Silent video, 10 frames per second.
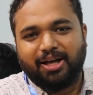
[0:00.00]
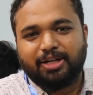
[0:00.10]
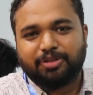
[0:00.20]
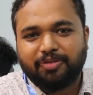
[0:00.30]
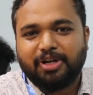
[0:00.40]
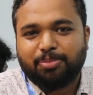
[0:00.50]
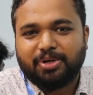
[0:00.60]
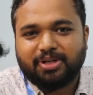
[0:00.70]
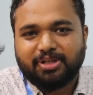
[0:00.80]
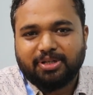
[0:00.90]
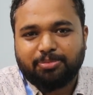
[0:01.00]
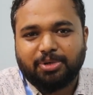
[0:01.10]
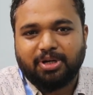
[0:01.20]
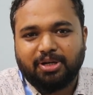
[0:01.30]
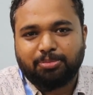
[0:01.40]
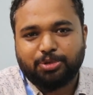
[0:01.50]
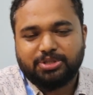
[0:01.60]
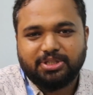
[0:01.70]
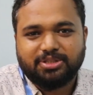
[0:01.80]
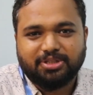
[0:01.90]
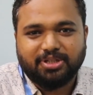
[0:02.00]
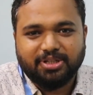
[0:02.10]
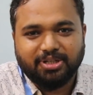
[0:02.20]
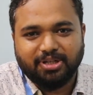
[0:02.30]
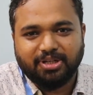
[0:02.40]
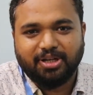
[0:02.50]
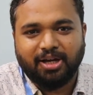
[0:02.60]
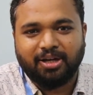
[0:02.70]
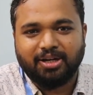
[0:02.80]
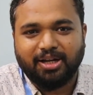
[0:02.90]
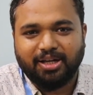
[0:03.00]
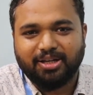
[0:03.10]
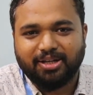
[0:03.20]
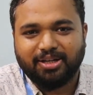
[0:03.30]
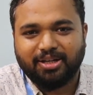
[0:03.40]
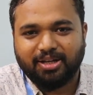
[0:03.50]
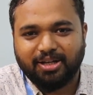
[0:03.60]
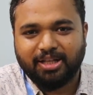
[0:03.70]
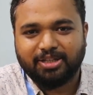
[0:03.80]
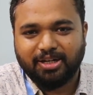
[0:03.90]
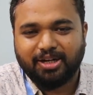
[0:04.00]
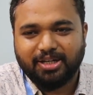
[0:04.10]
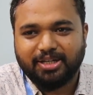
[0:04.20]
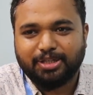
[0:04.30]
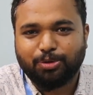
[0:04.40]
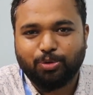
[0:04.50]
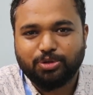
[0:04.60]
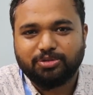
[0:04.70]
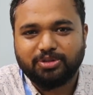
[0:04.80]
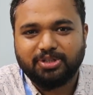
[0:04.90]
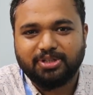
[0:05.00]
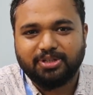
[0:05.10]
என்ன ஃபில்அப் பண்ணுறதுக்கு இப்போ பொஷன்ஸ்க்கு ஆள் இல்லை அதனால இந்த கோர்ஸ் வந்து